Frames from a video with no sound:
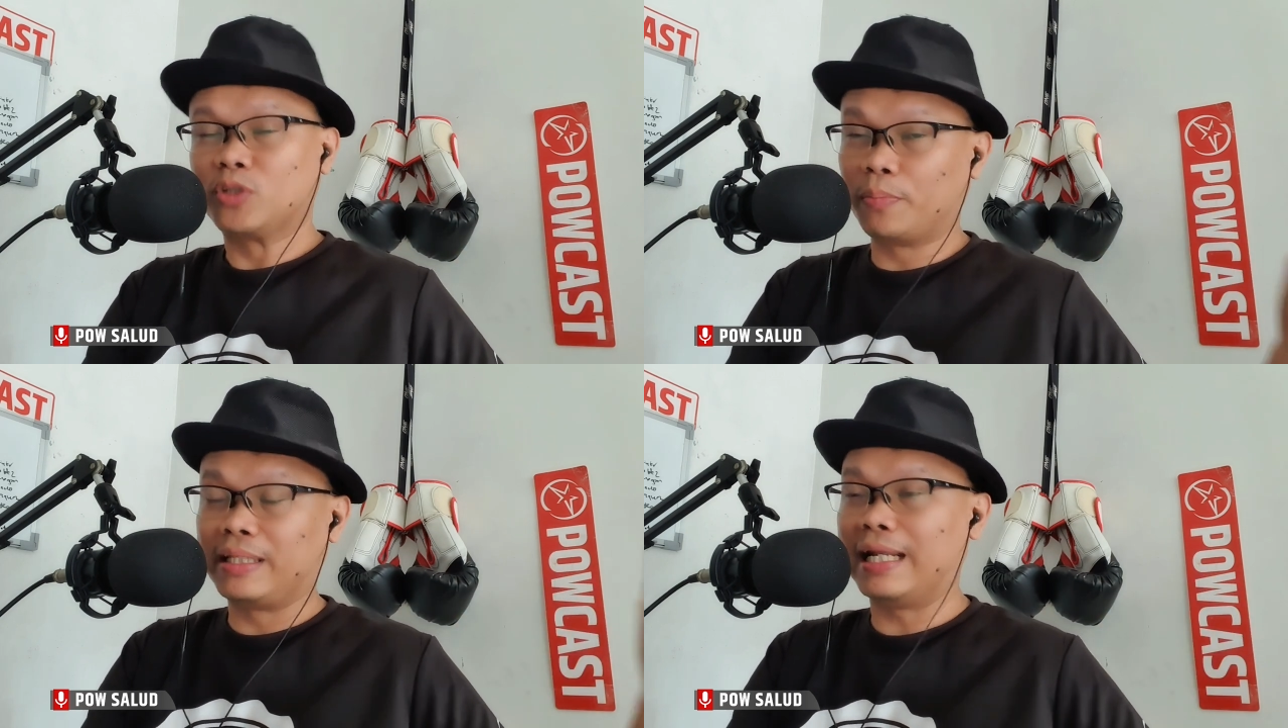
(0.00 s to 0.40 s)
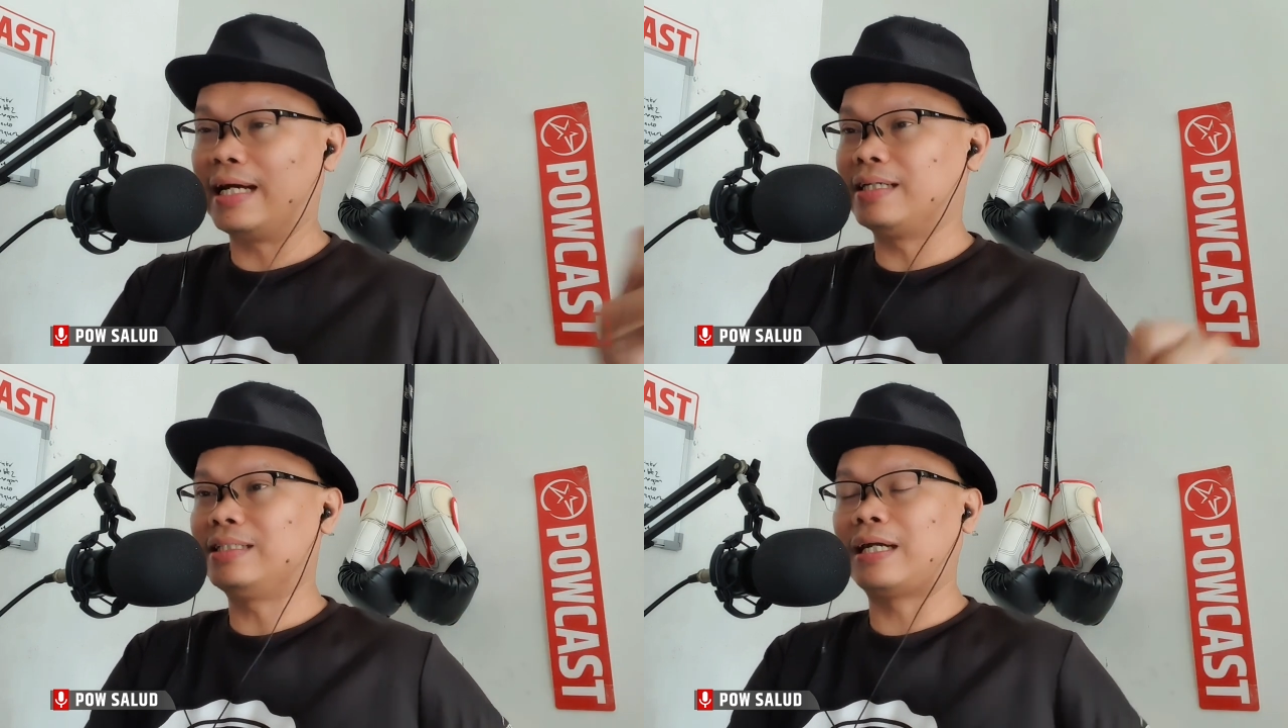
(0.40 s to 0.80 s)
So
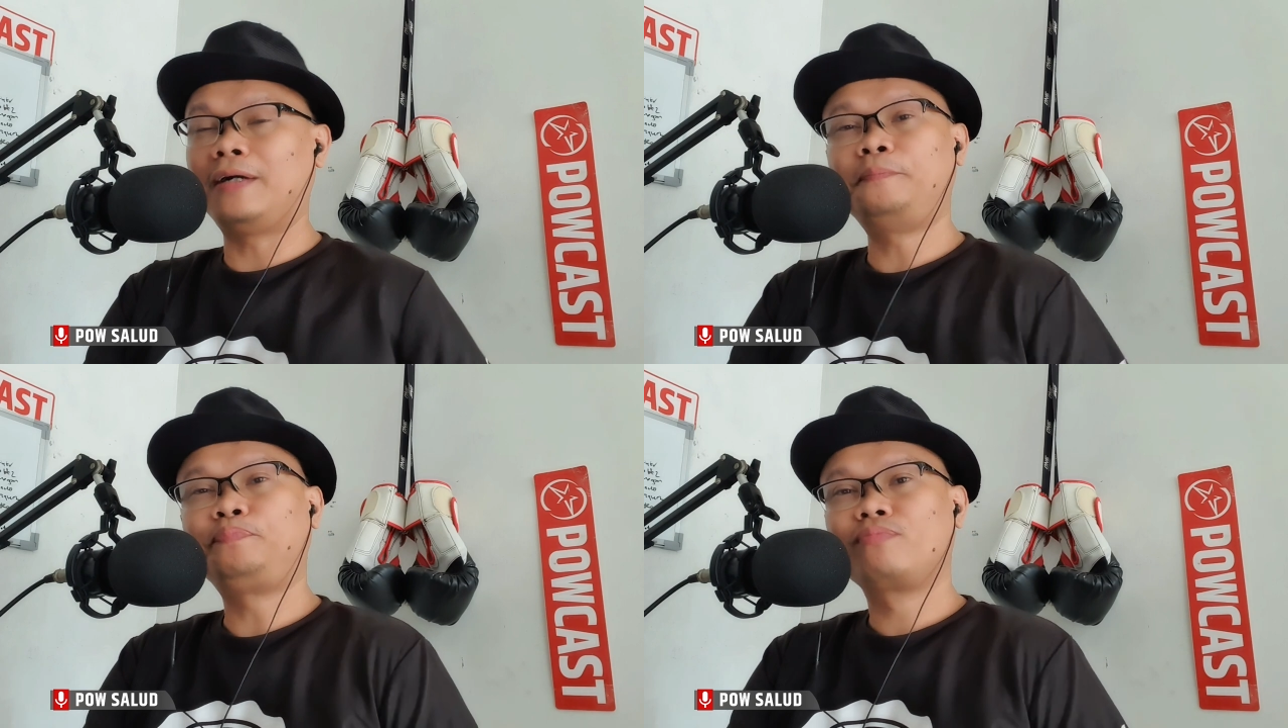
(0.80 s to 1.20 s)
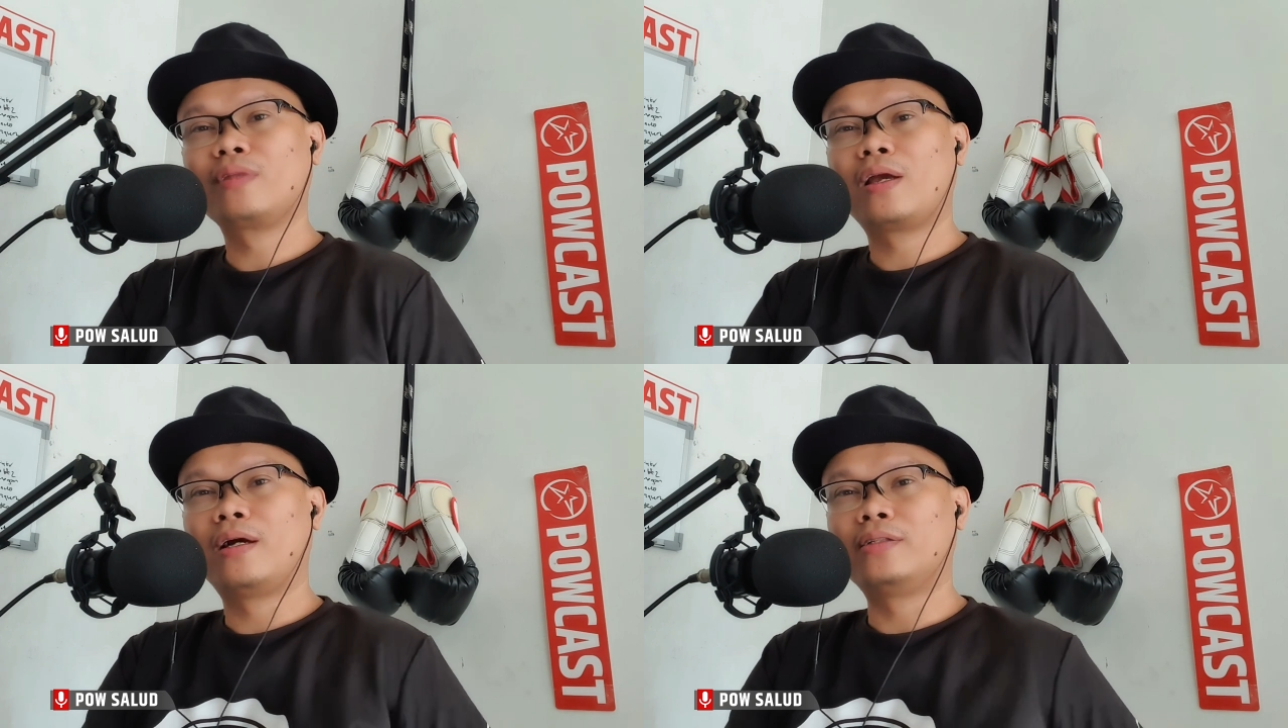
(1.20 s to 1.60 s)
binilangan siya.
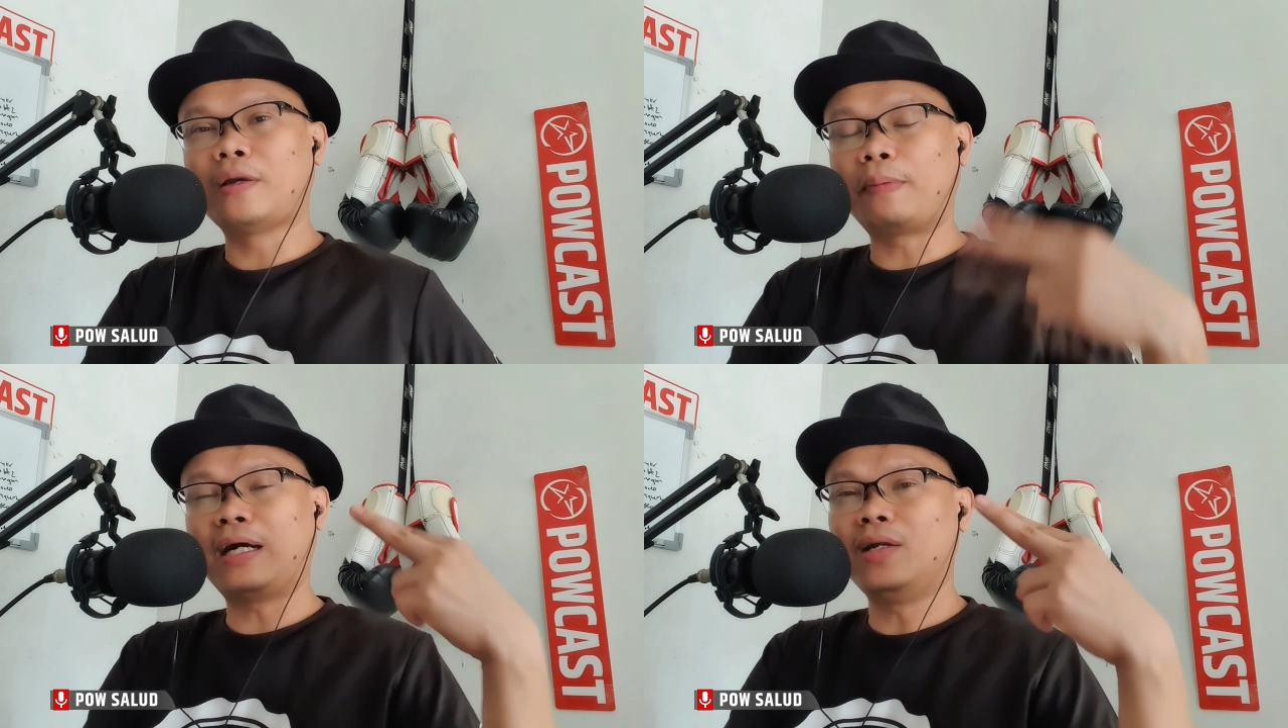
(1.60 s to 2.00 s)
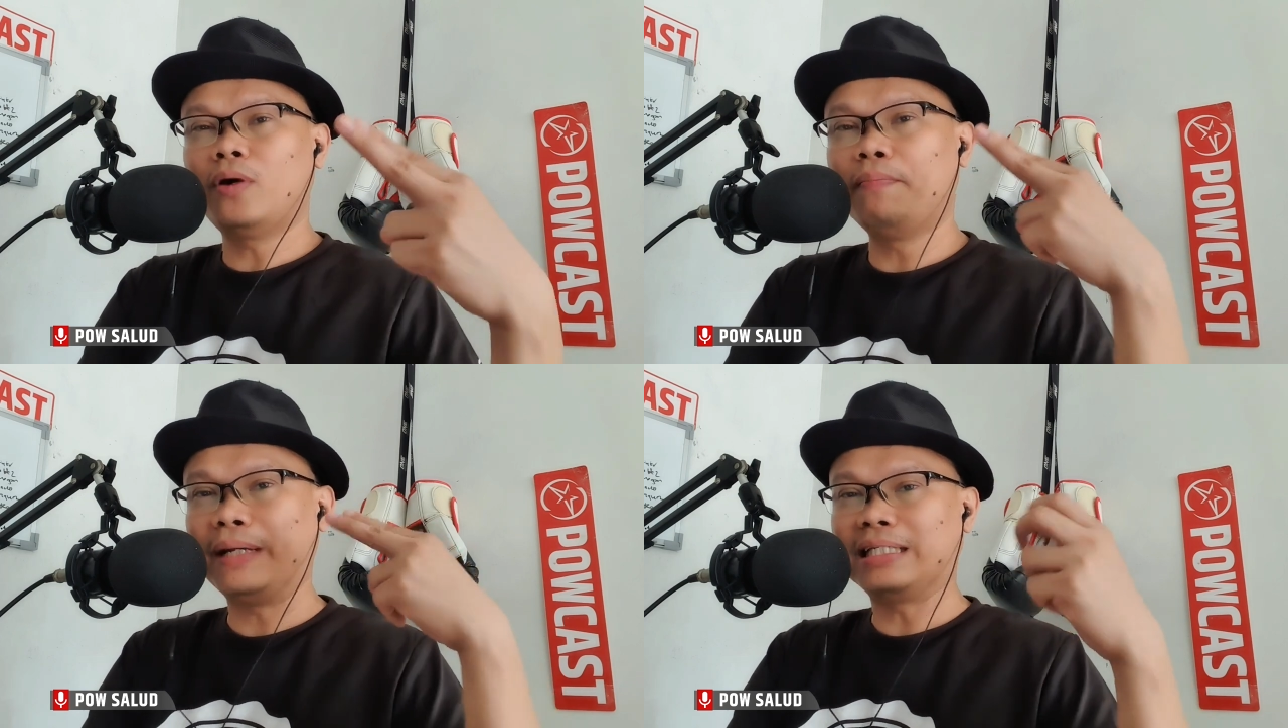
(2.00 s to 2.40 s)
Sa
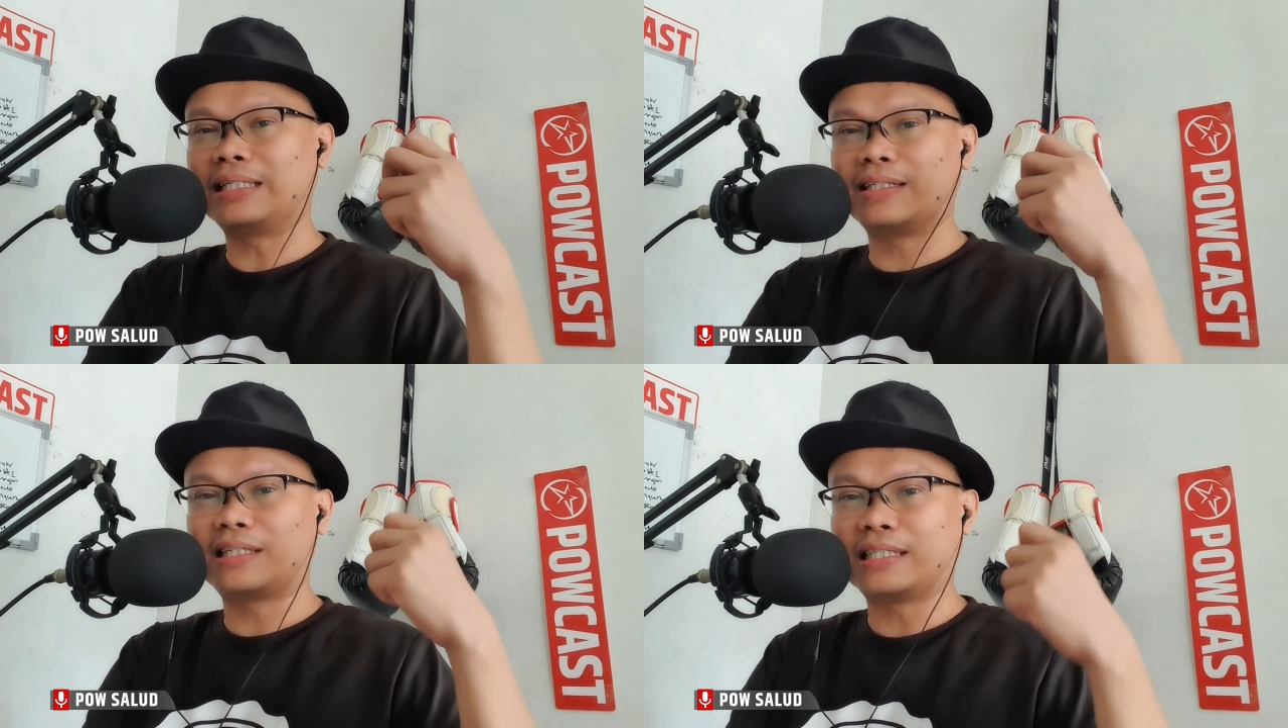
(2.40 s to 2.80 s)
pangalawang beses,